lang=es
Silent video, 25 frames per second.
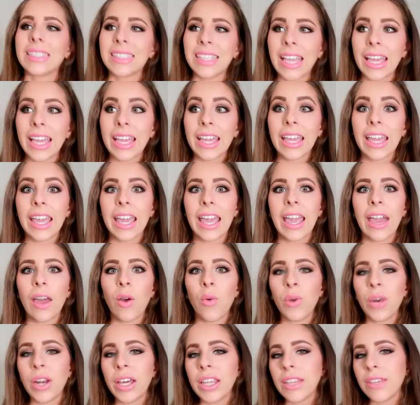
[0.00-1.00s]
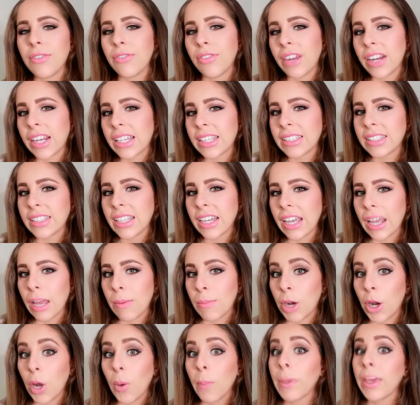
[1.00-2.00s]
sé que una diferencia que
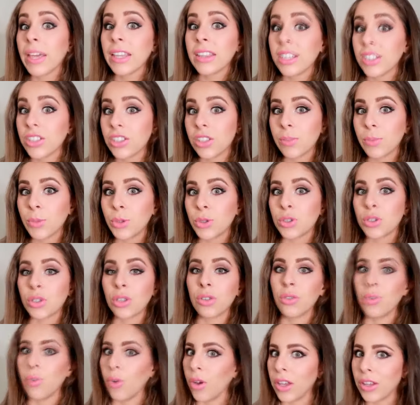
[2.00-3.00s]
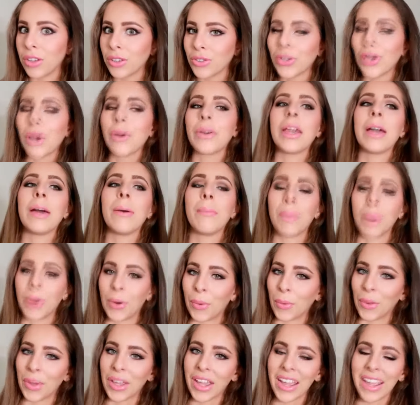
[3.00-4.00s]
al menos me han dicho mucho, no he ido todavía,
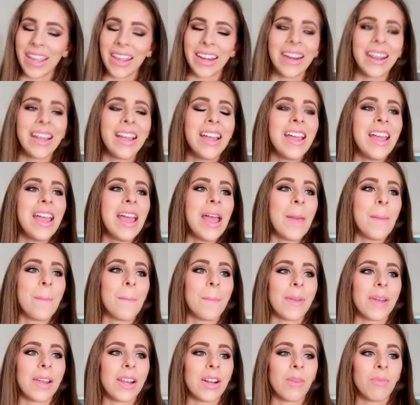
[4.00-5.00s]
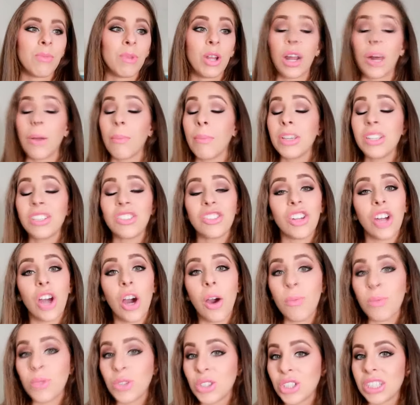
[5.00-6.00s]
pero voy a ir, pero me lo han
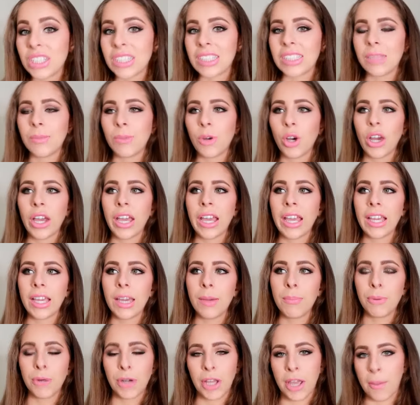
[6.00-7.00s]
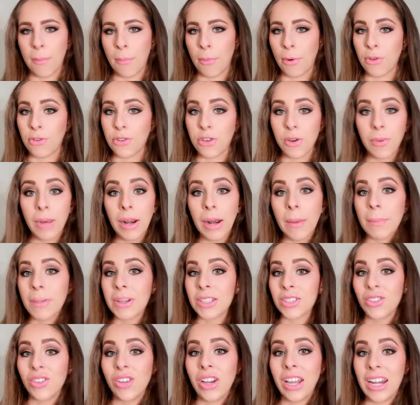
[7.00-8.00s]
mencionado muchísimo, es que por ejemplo yo me la
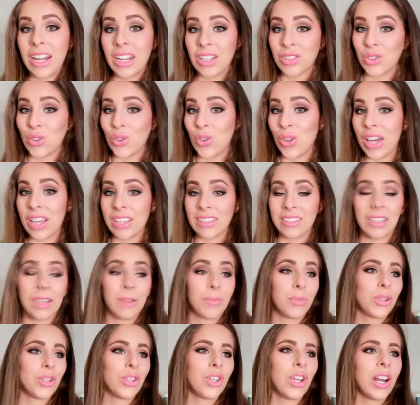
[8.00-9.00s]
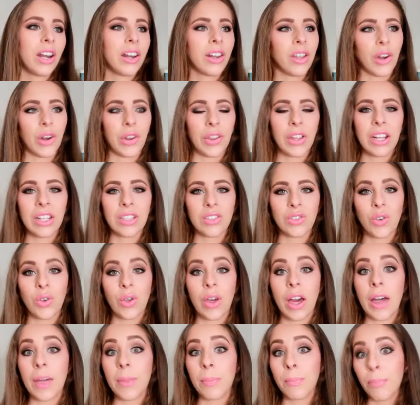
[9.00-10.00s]
paso en la ciudad, siempre estoy alrededor de la
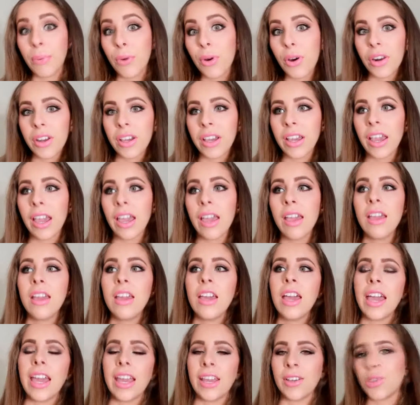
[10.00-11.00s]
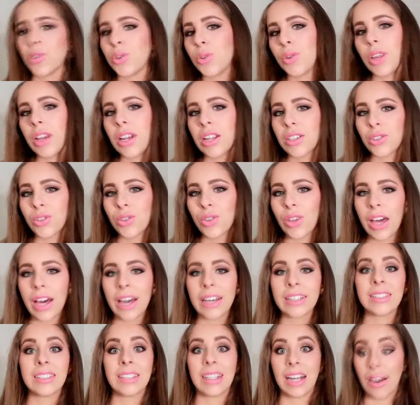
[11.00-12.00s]
ciudad porque estudio en la
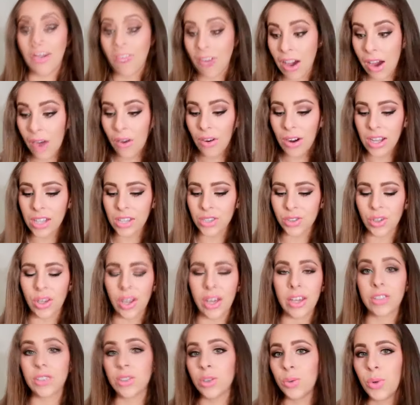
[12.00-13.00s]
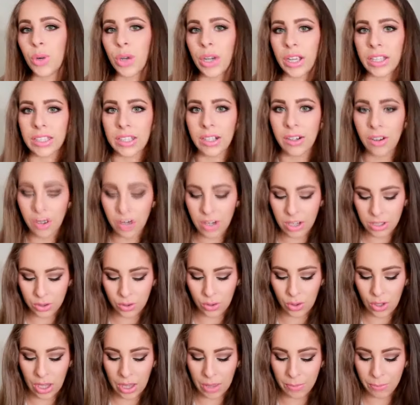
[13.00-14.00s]
ciudad, trabajo en la ciudad, de hecho busqué trabajo en la
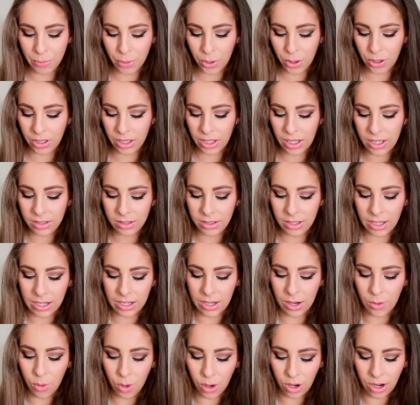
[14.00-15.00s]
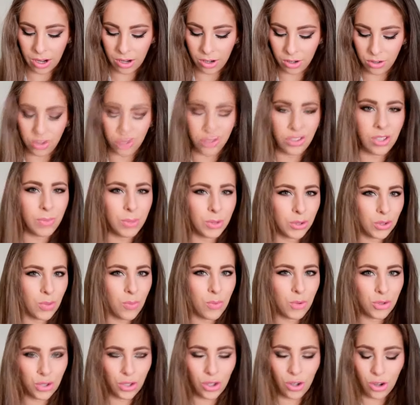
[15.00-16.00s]
ciudad porque quería buscarlo, yo siempre soy
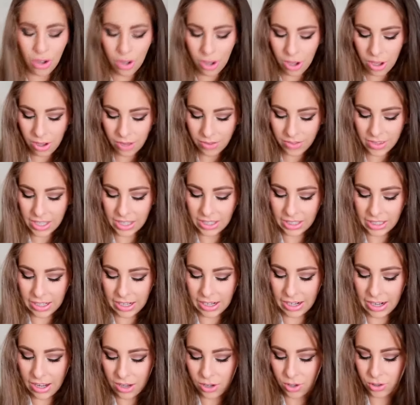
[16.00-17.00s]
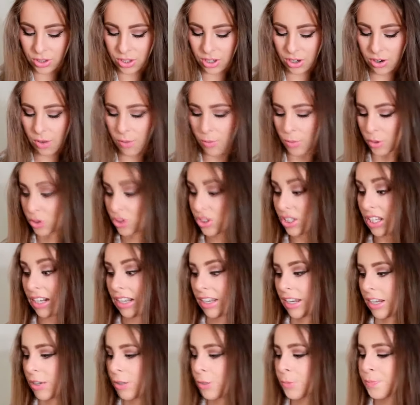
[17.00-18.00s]
mucho de tener las cosas como
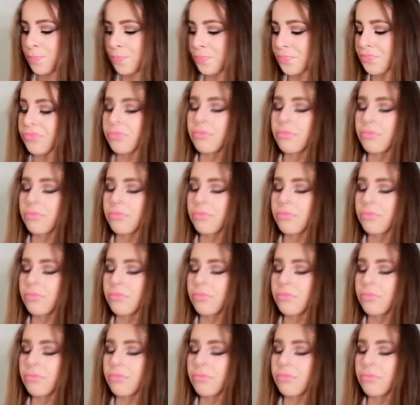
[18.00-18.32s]
cerca, ¿no?